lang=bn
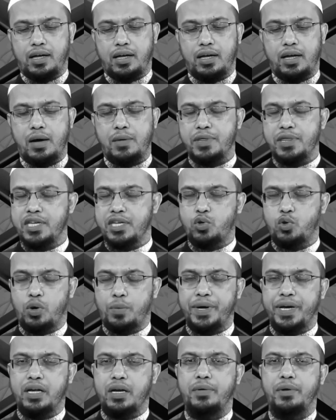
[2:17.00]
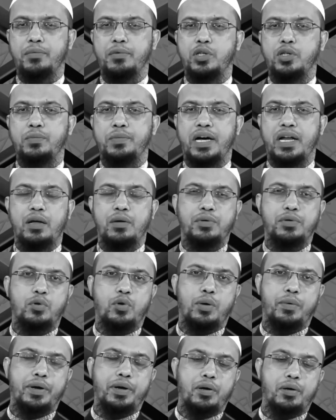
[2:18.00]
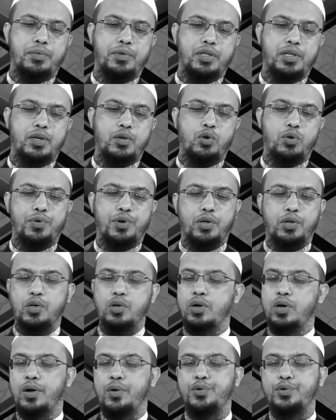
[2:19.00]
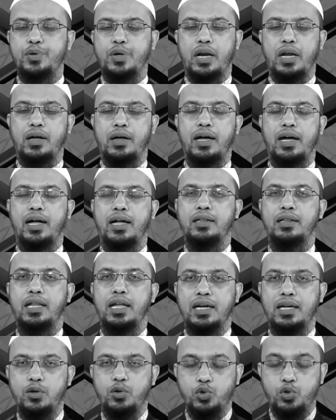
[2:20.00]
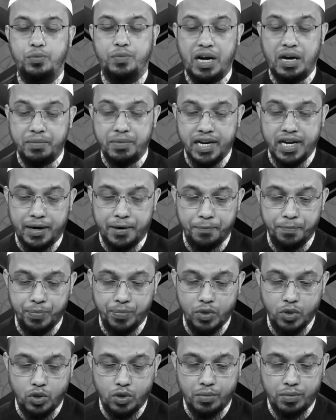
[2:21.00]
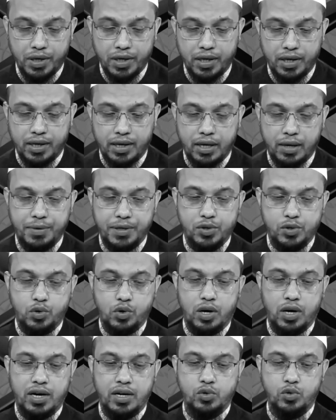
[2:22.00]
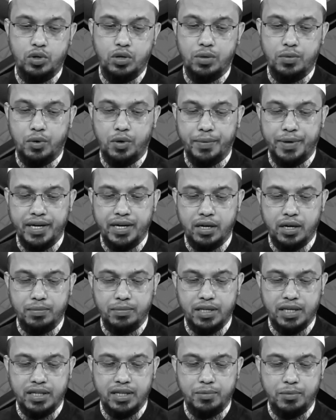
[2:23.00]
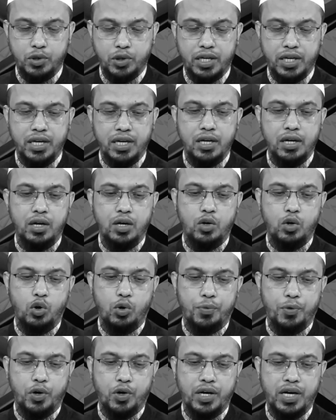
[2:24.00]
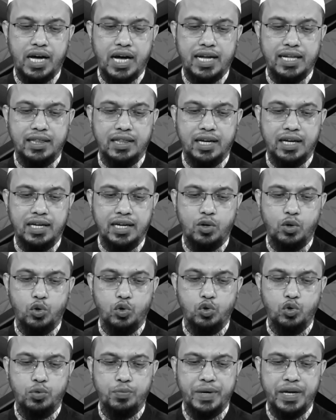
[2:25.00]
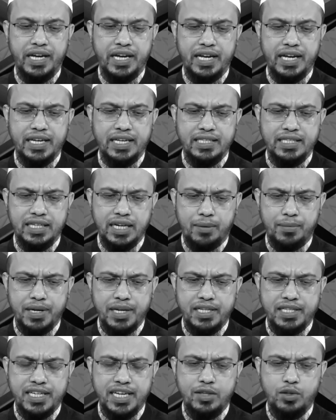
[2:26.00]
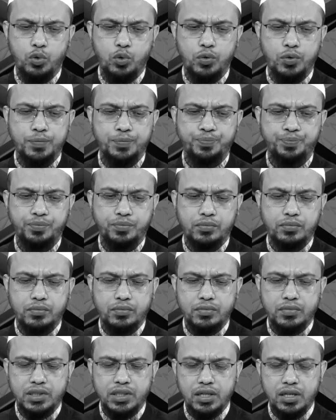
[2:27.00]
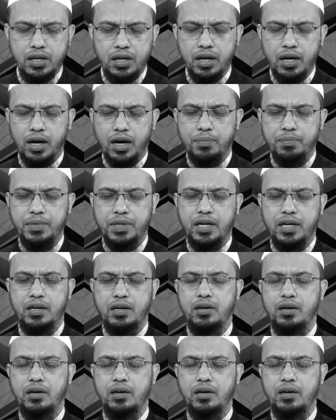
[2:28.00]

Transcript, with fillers: আমাদের দেশে ওলামাইক্রামের মতে বাহানাই মতো ওলামাইক্রামের মতে গোপন অঙ্গে হাত লাগলে উজু ভাঙবে না তবে অ্যারাবিন স্কলারা সৌদি আরব ওলামাইক্রাম তাদের মতে গোপন অঙ্গে হাত লাগলে উজু ভেঙে যাবে যেহেতু আপনার